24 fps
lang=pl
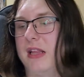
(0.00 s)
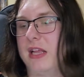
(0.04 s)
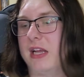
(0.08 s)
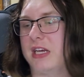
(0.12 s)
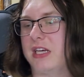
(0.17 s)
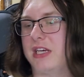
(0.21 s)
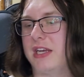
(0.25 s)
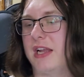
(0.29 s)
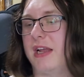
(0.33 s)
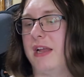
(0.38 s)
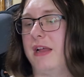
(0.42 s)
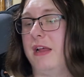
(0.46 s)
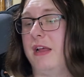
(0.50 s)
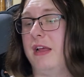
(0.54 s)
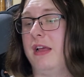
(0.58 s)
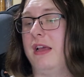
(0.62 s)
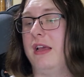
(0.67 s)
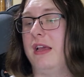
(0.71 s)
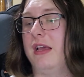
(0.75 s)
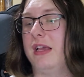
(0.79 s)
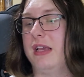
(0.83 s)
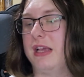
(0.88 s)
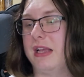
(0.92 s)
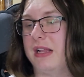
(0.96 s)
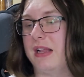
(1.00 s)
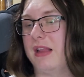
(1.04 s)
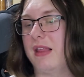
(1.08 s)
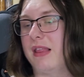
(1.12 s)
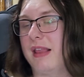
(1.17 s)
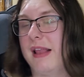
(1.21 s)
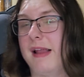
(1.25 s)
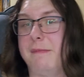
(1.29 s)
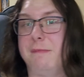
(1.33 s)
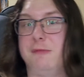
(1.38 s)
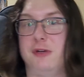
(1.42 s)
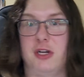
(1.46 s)
Także jeden z
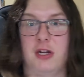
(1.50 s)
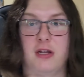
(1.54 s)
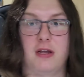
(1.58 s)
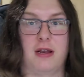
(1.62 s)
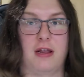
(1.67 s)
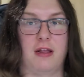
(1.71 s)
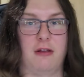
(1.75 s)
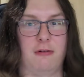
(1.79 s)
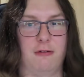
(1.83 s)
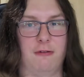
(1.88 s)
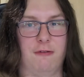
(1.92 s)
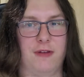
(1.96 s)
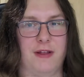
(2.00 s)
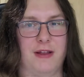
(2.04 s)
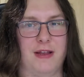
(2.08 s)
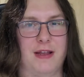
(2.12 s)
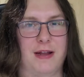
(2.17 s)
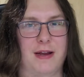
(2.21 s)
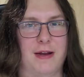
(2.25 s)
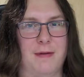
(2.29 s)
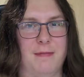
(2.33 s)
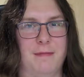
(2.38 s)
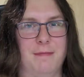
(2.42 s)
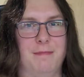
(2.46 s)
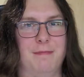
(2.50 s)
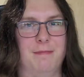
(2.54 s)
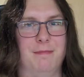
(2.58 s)
lepszych rejnów jednak.